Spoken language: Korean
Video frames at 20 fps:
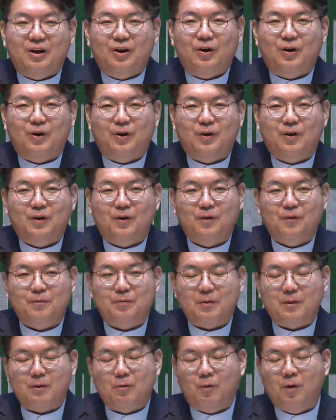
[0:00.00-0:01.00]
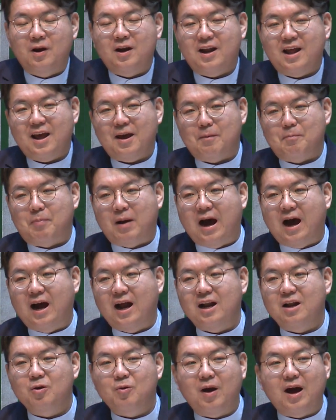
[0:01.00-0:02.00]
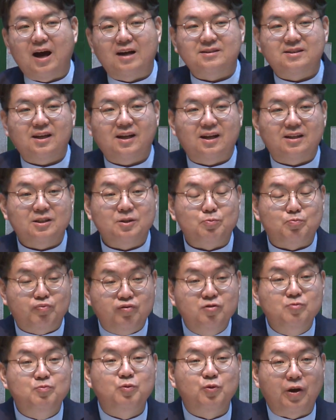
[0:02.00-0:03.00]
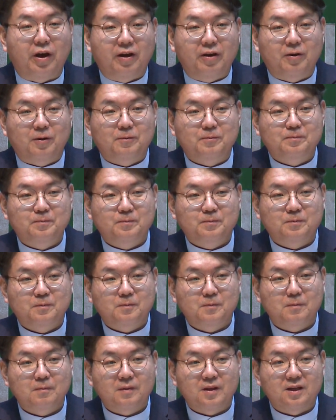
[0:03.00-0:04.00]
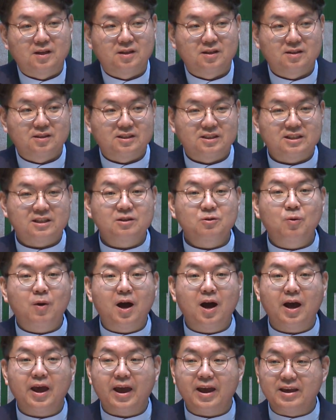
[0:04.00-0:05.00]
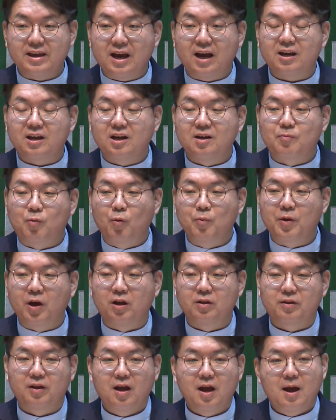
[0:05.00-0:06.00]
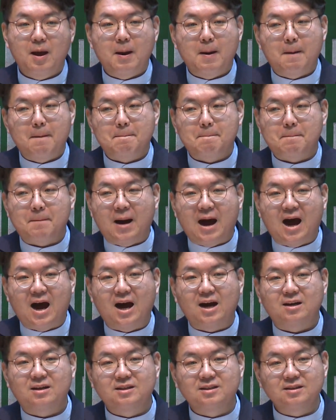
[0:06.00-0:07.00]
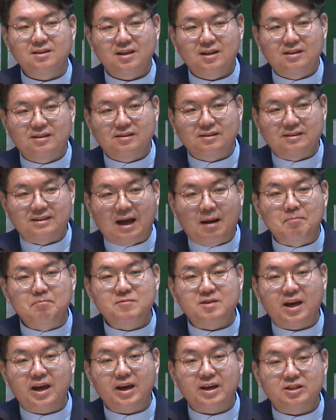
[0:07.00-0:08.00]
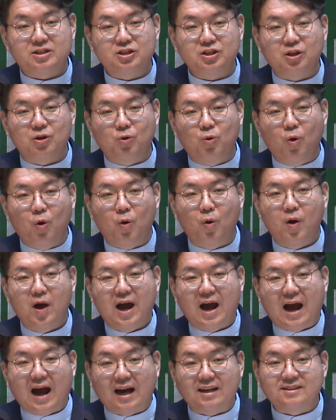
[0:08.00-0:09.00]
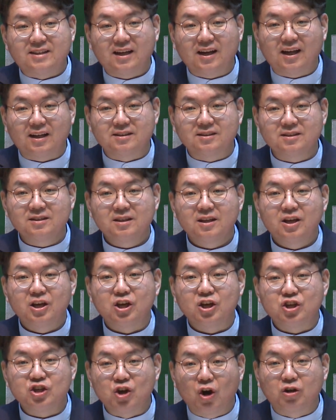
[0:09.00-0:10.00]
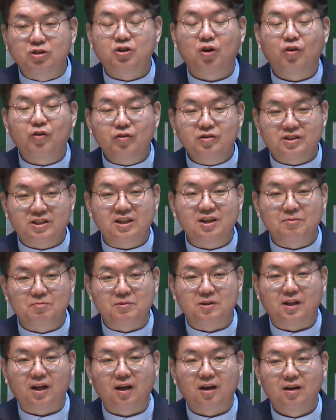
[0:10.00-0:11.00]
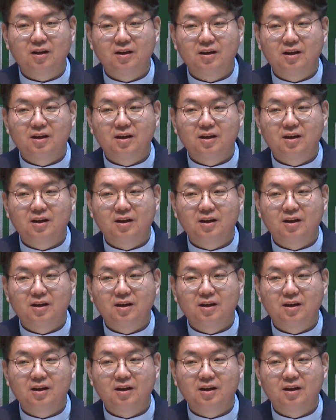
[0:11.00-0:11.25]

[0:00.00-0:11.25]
어, 원래 바알과 아세라는 부부예요. 그 신화의 이야기를 보면 바알은 남자의 신이고 아세라는 여성 신입니다.